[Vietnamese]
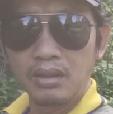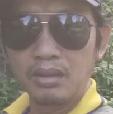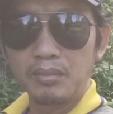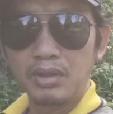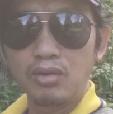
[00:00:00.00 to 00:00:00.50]

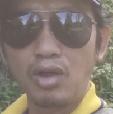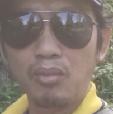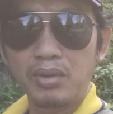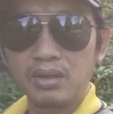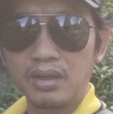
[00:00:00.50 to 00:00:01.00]
à, mình nói
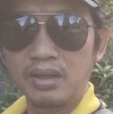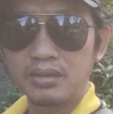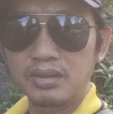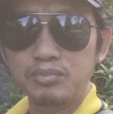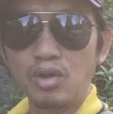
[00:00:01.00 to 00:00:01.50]
lộn ha
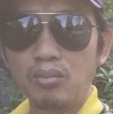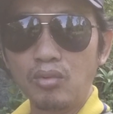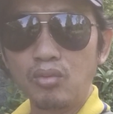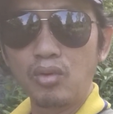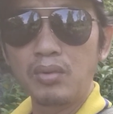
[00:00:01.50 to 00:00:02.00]
à, sắp
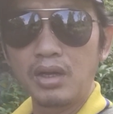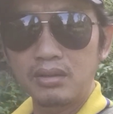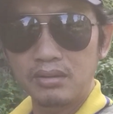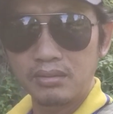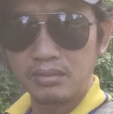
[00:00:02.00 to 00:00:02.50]
chôn uống cũng
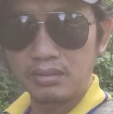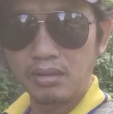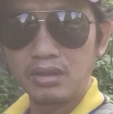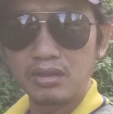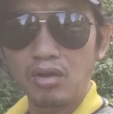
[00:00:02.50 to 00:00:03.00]
hết
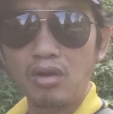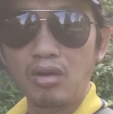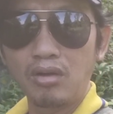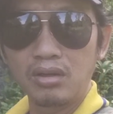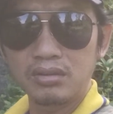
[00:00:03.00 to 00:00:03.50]
đó là do
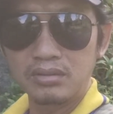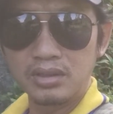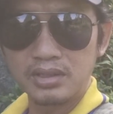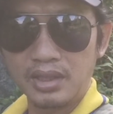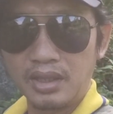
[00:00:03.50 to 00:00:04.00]
họ
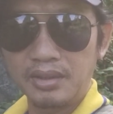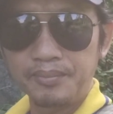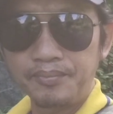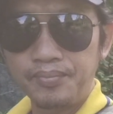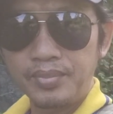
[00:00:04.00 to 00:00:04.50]
chia sẻ
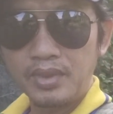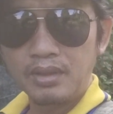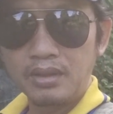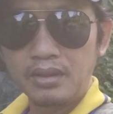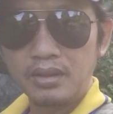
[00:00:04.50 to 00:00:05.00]

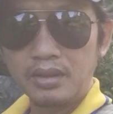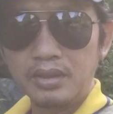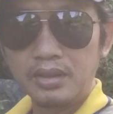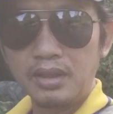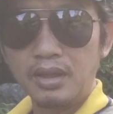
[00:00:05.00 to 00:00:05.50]

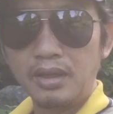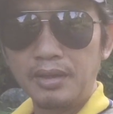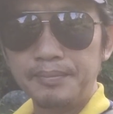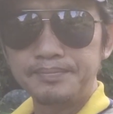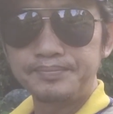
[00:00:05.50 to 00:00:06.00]
thì
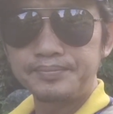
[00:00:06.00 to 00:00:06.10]
à,